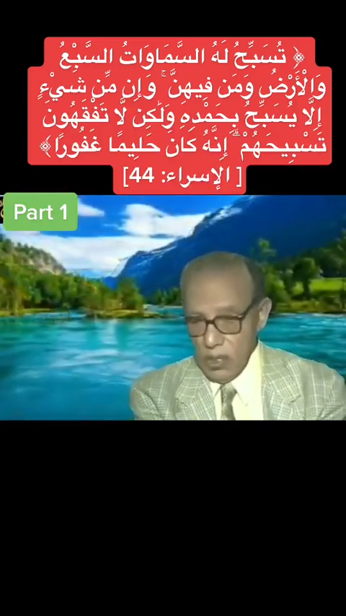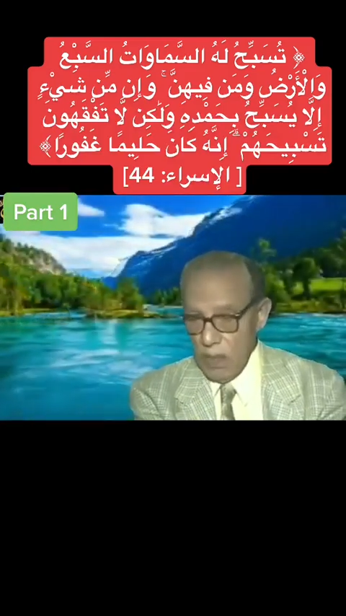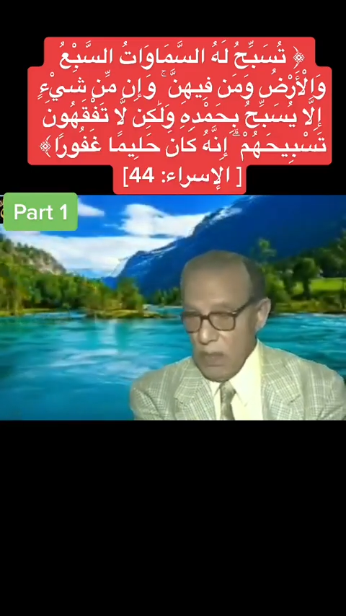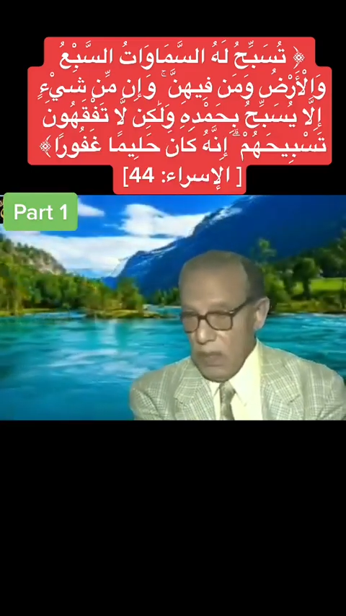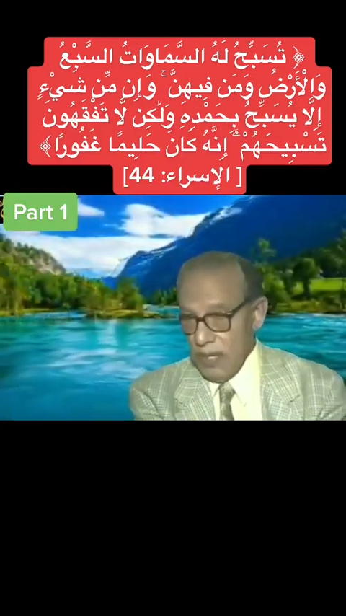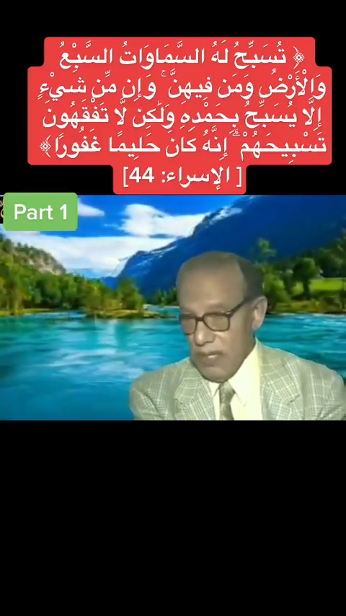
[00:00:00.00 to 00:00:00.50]

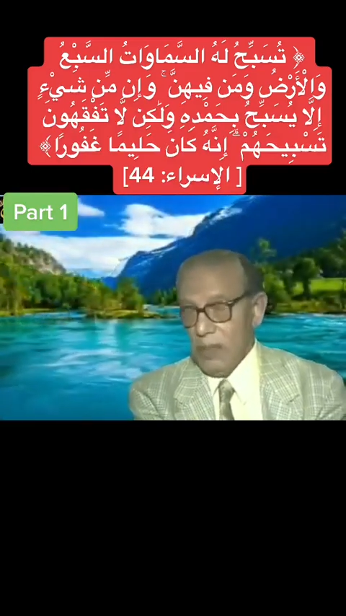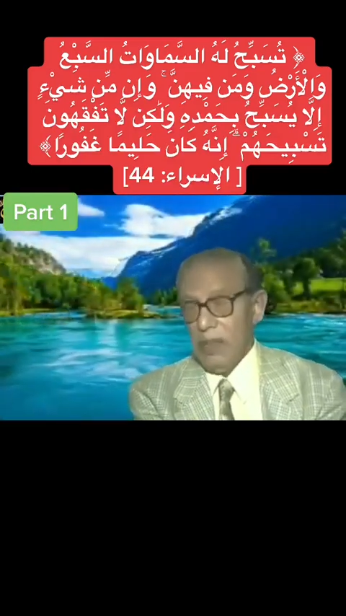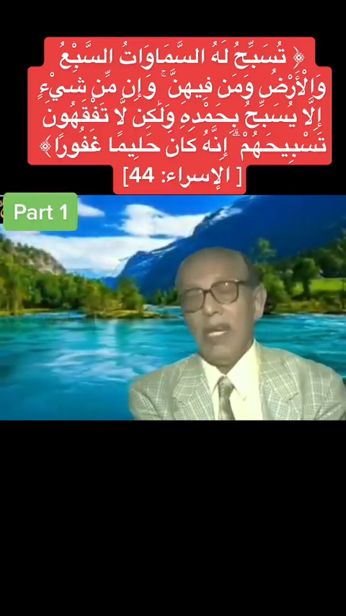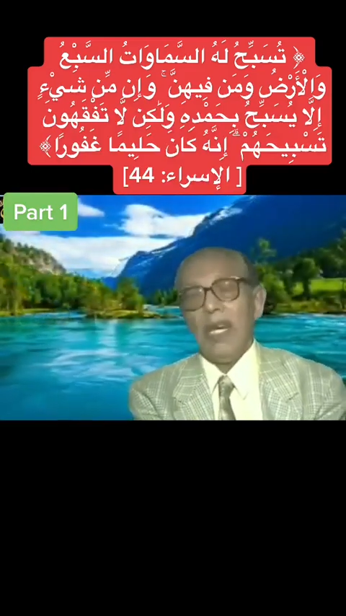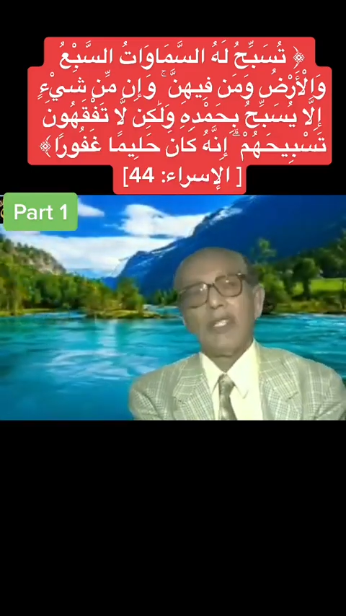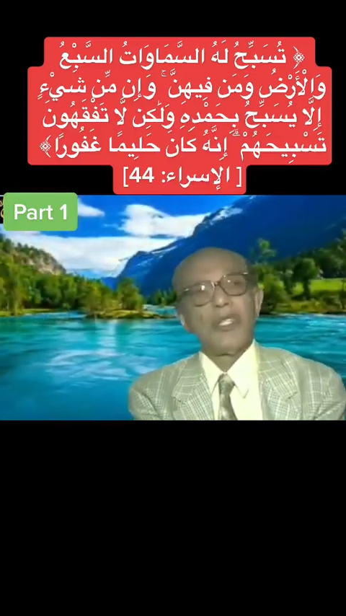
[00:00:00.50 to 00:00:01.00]
يسبحن
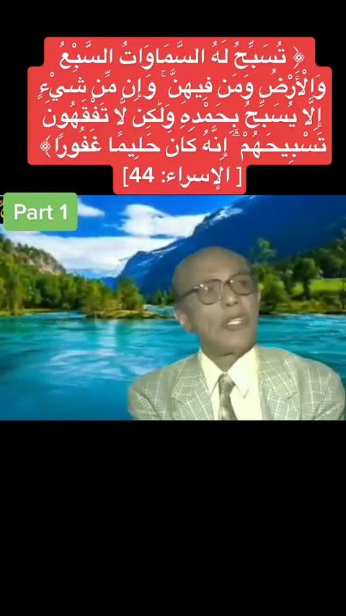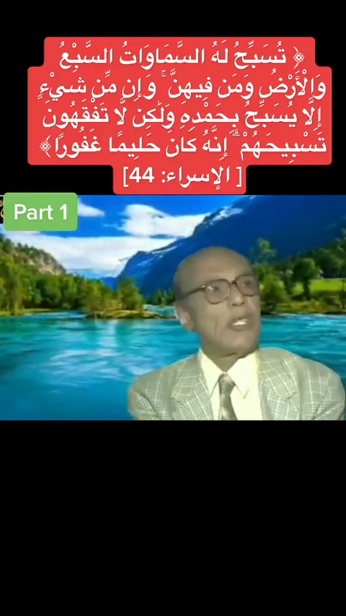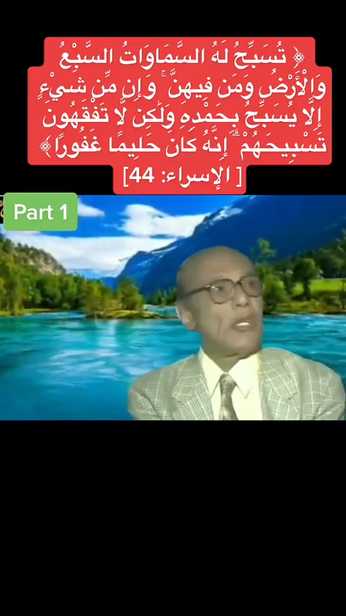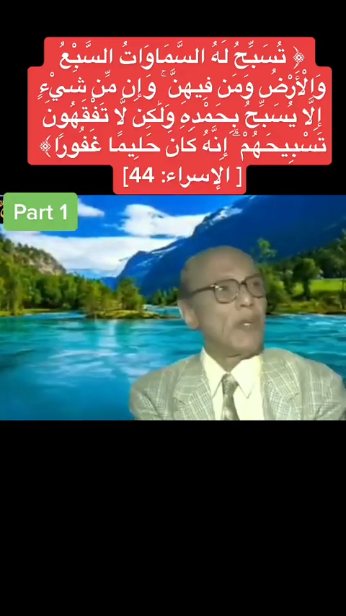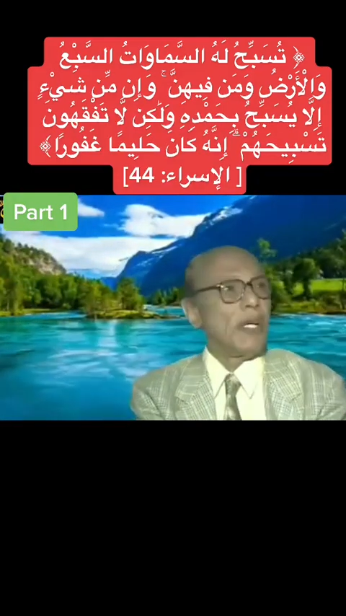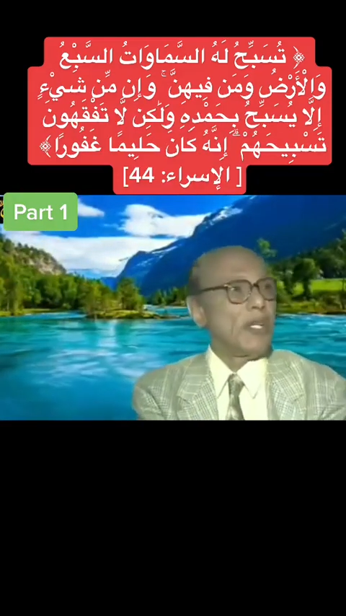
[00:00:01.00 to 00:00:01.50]

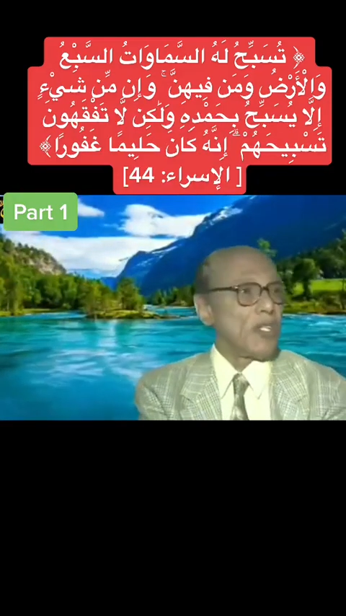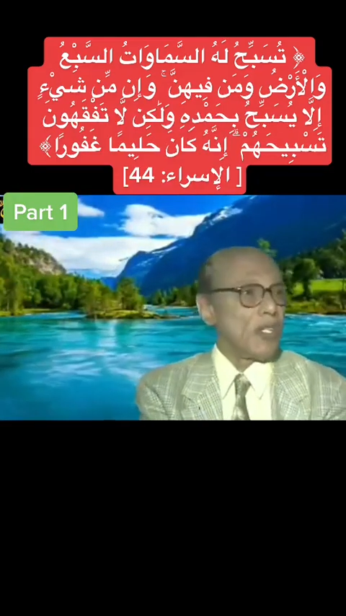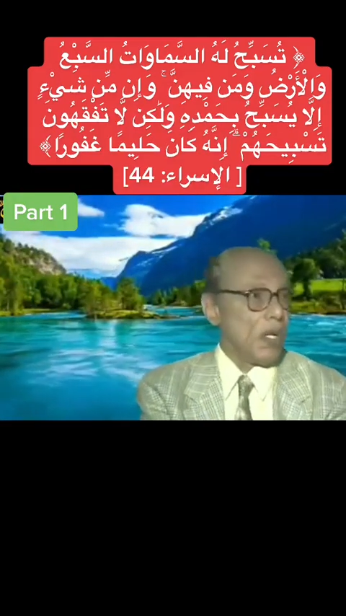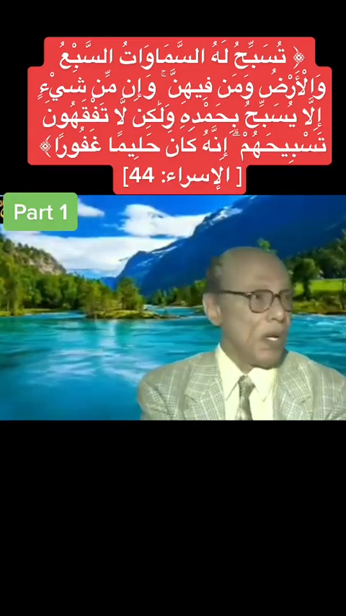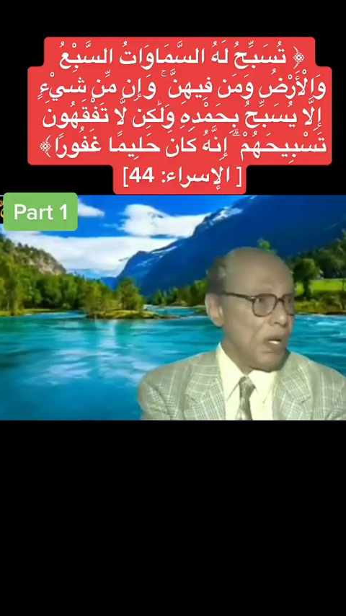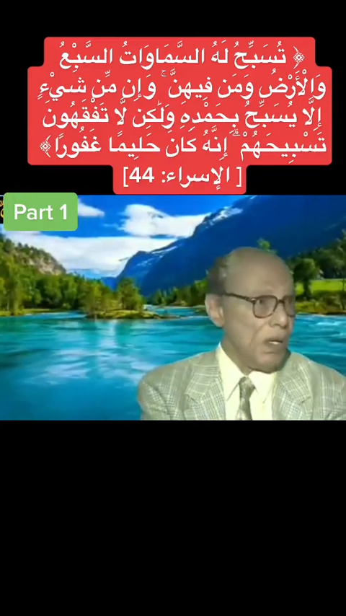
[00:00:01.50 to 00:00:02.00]
بالعشي
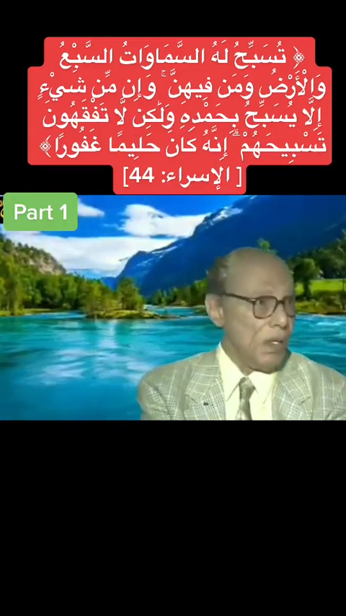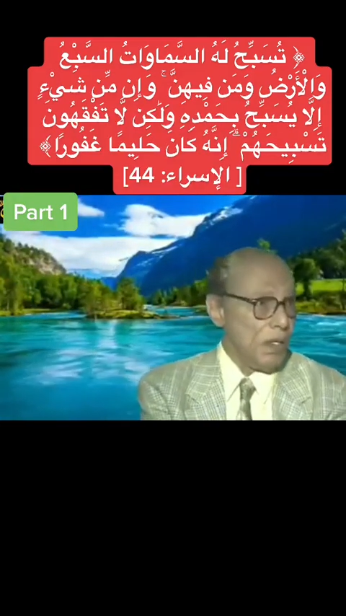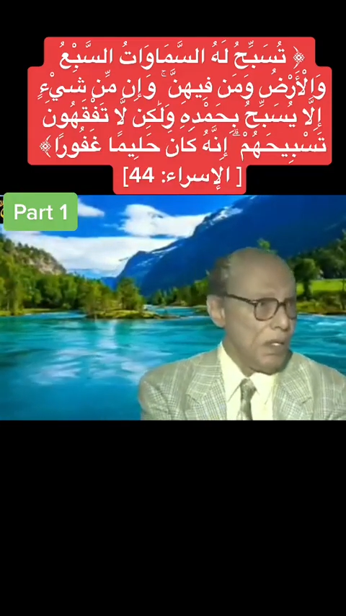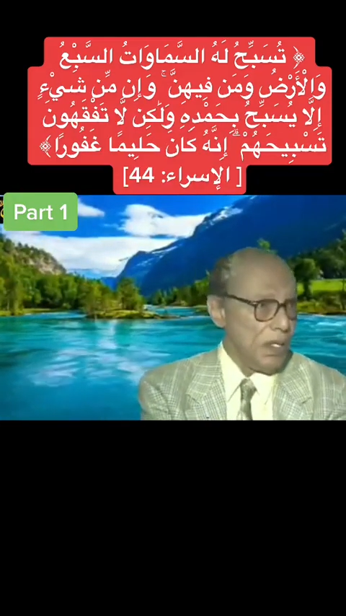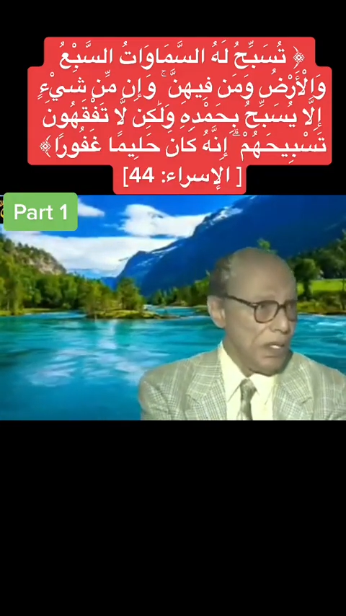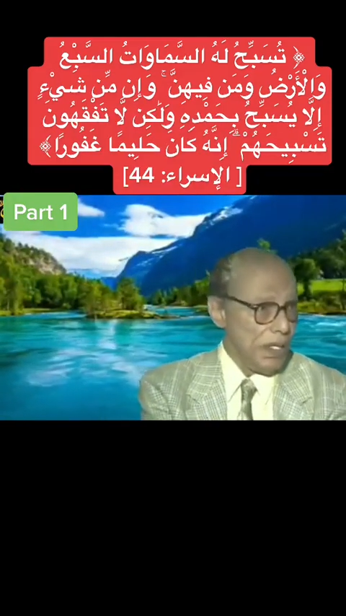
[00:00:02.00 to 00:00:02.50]
والإشراق
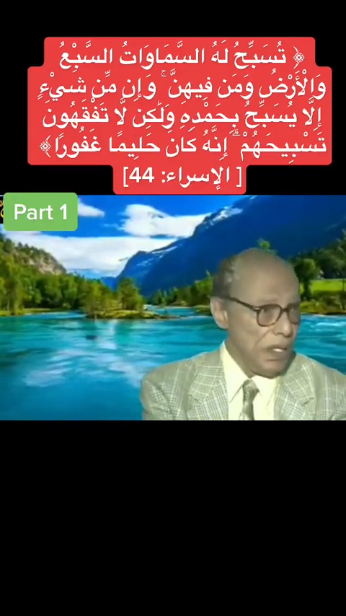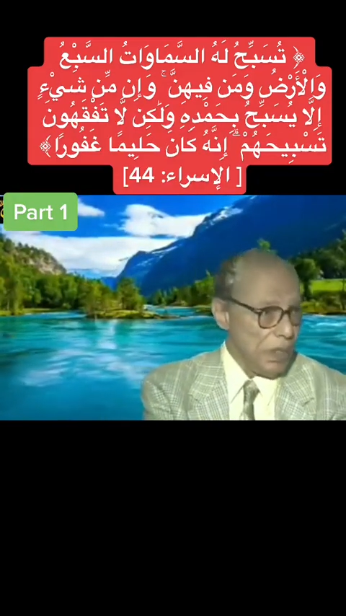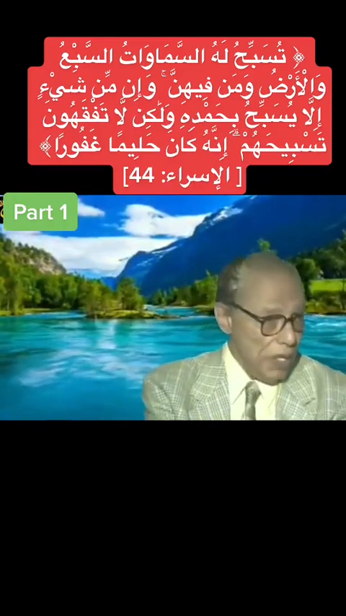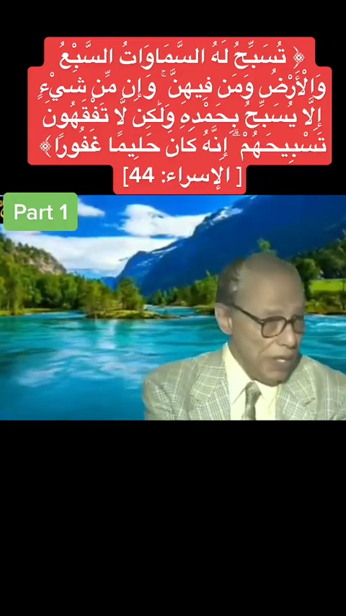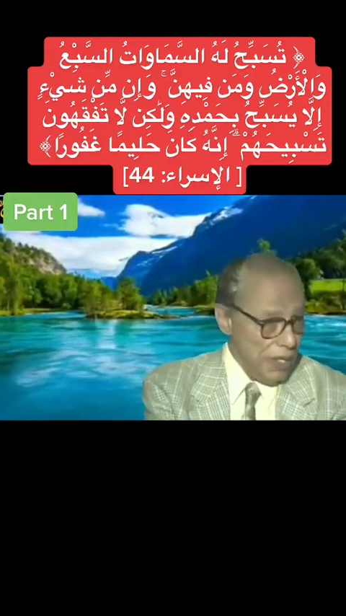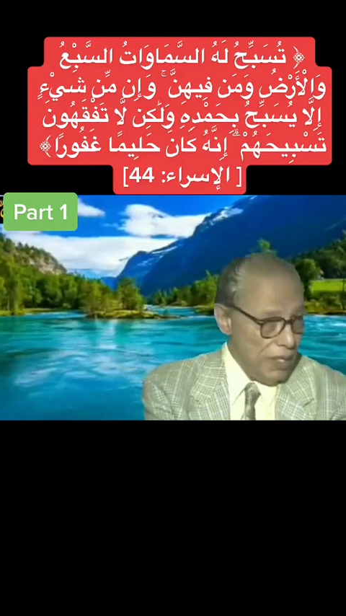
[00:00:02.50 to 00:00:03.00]

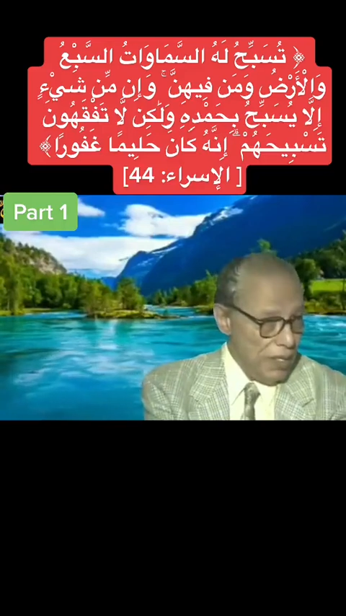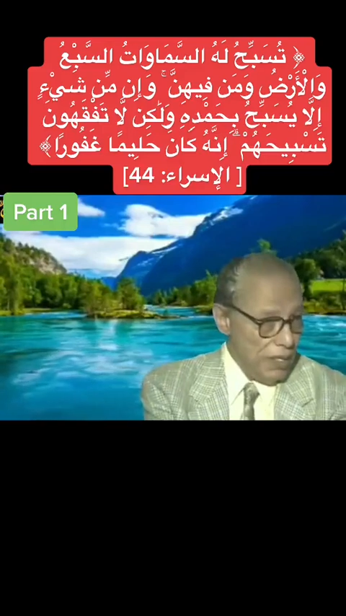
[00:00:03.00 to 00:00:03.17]
الجبال